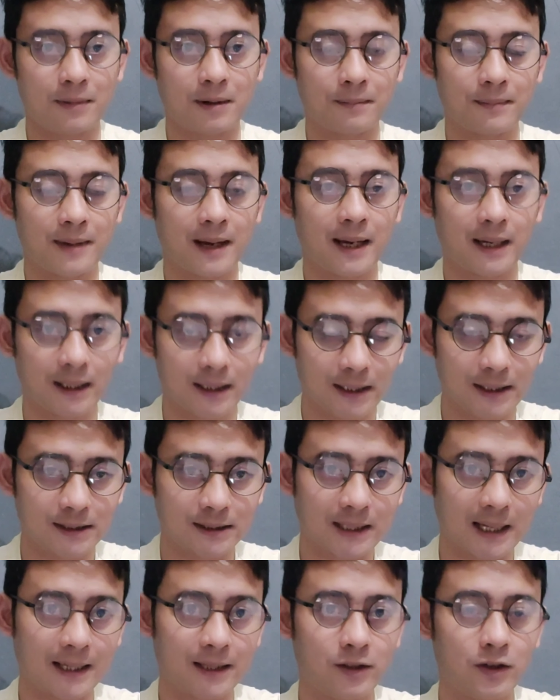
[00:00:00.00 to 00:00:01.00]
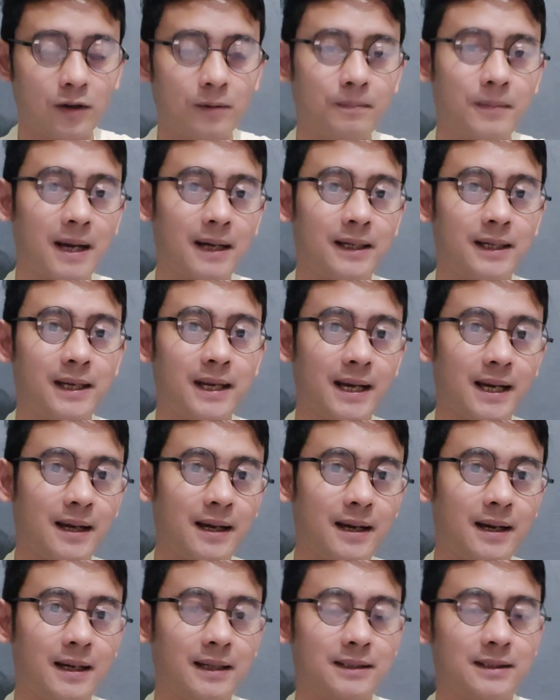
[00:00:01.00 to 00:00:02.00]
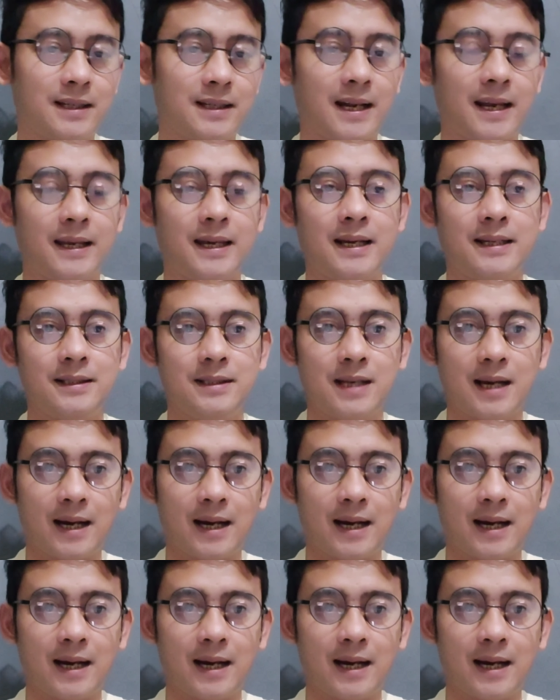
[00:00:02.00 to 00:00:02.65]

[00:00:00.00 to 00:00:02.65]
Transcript: bermain di Stadion Madia Senayan